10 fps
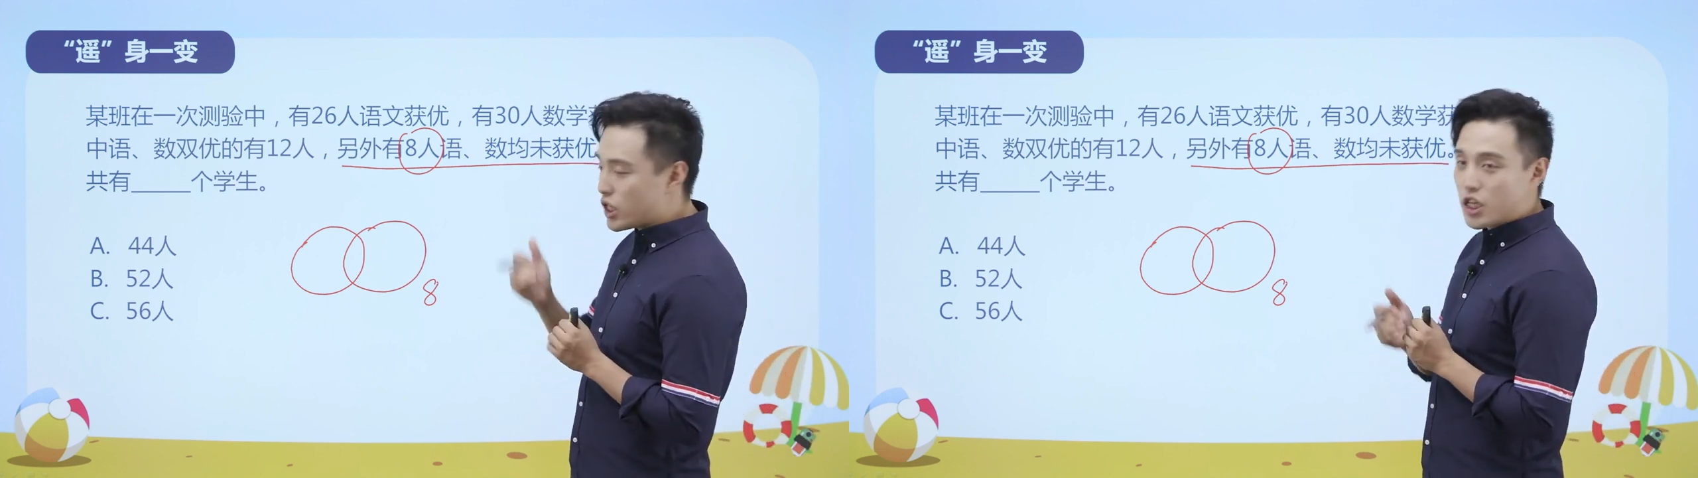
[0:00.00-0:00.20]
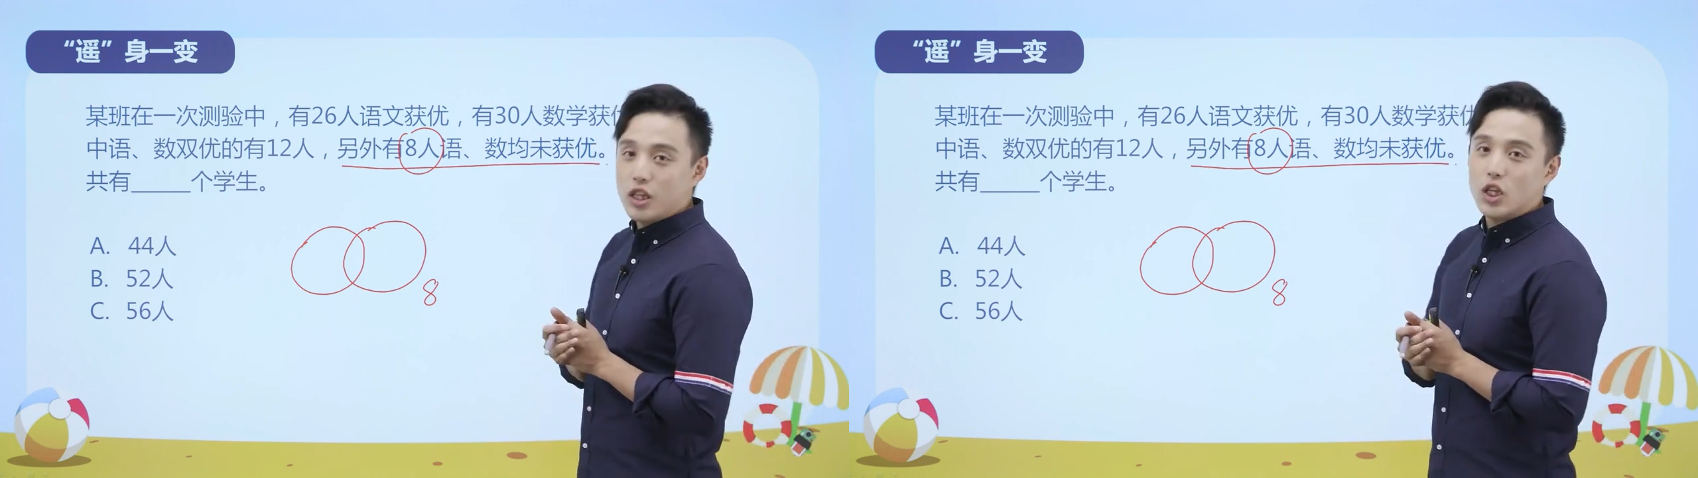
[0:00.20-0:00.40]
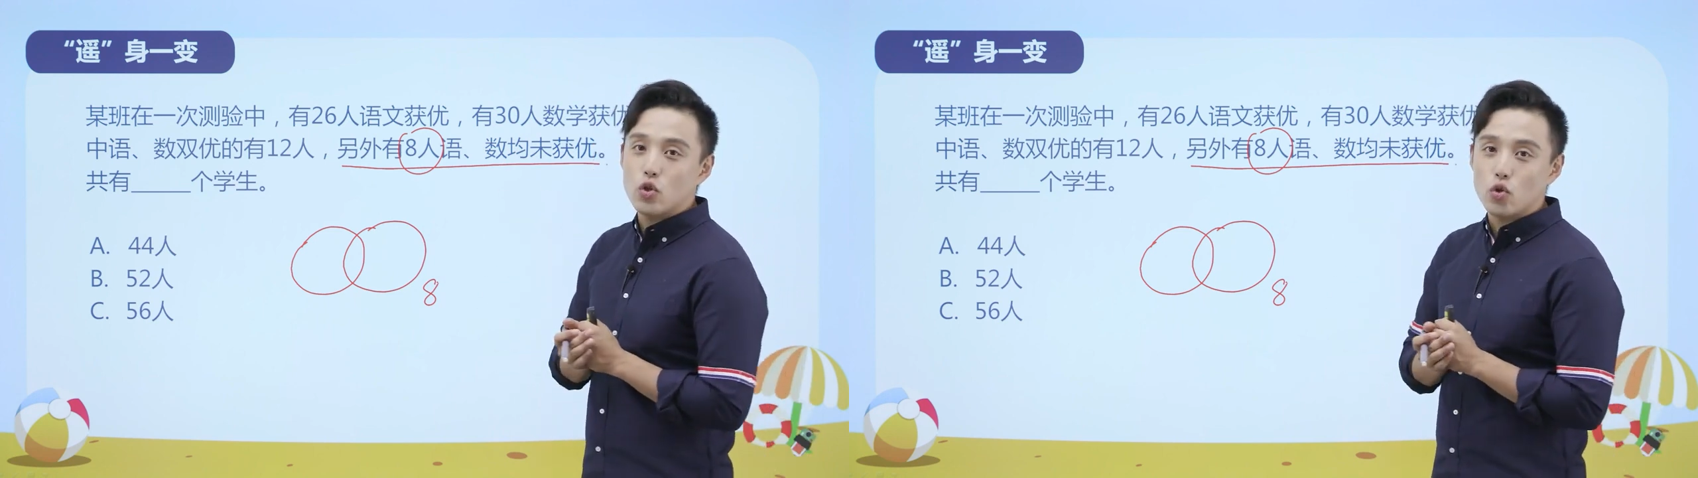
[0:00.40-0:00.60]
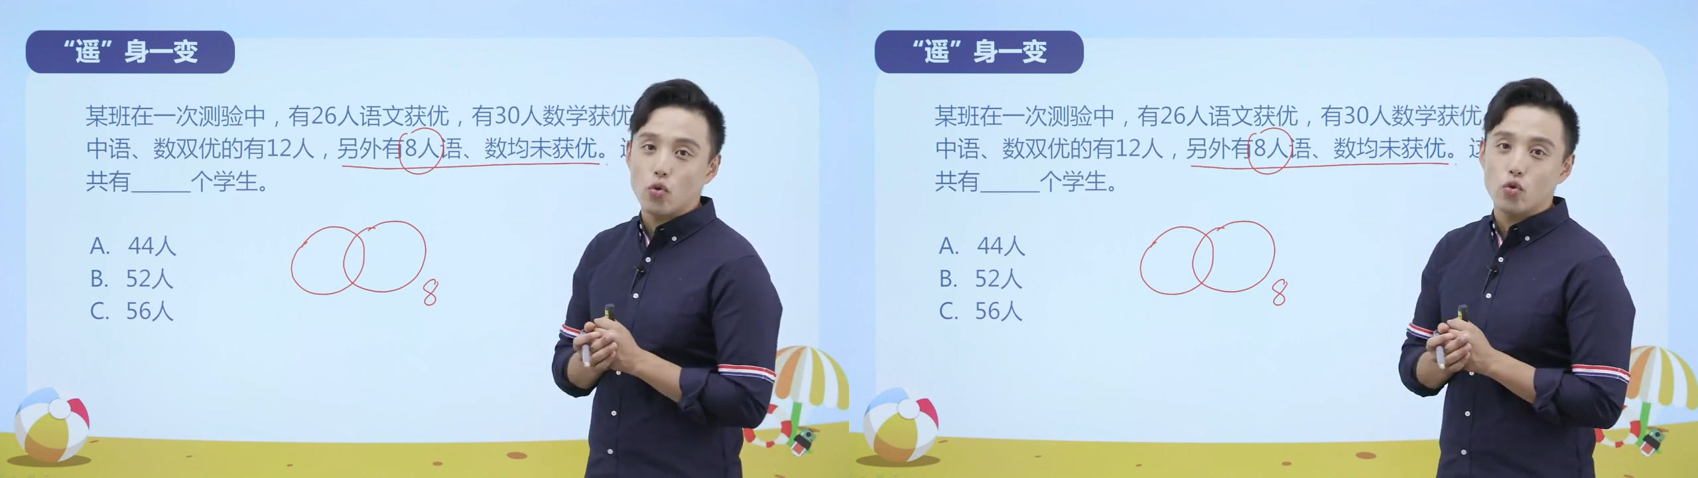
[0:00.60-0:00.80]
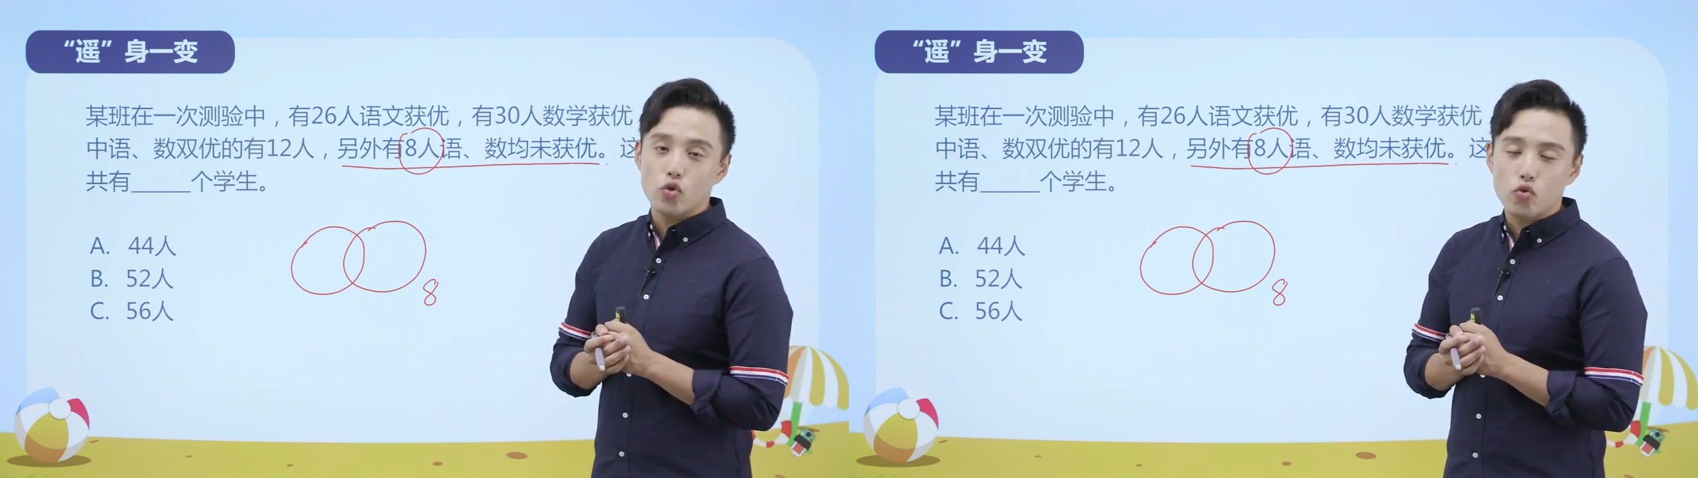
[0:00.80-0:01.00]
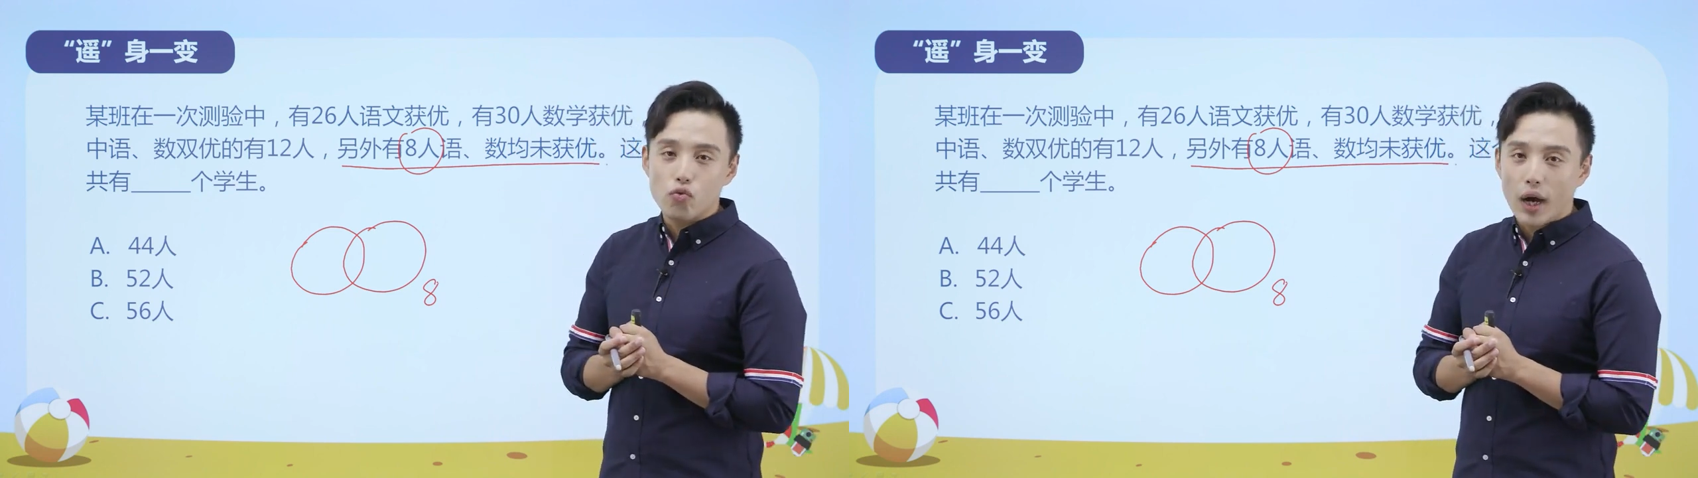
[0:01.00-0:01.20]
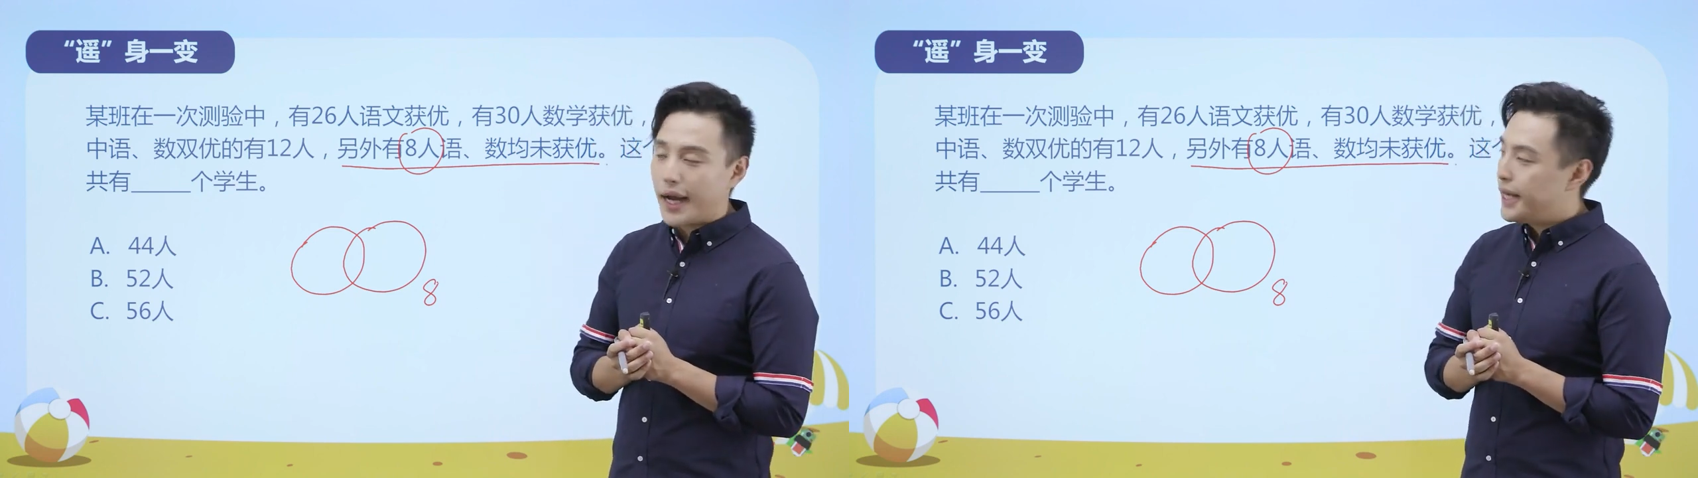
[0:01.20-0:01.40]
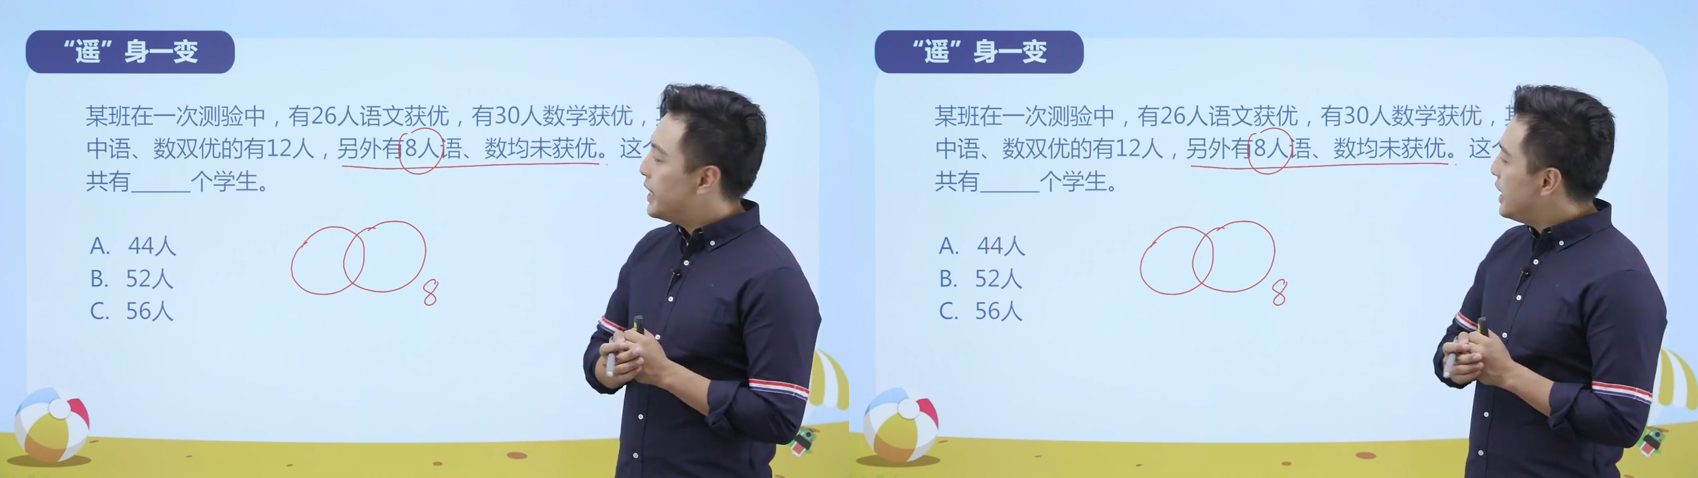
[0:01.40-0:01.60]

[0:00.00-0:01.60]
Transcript: 生的总数啊。